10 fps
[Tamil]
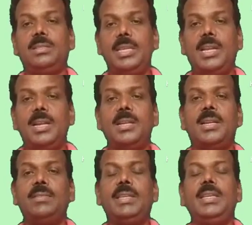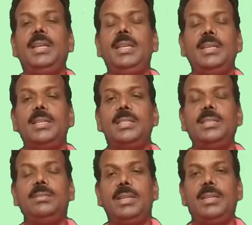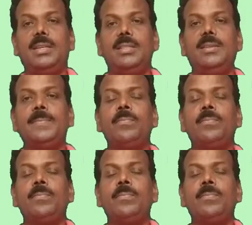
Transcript: சரியான நடவடிக்கைகளை எடுத்து வருகின்றது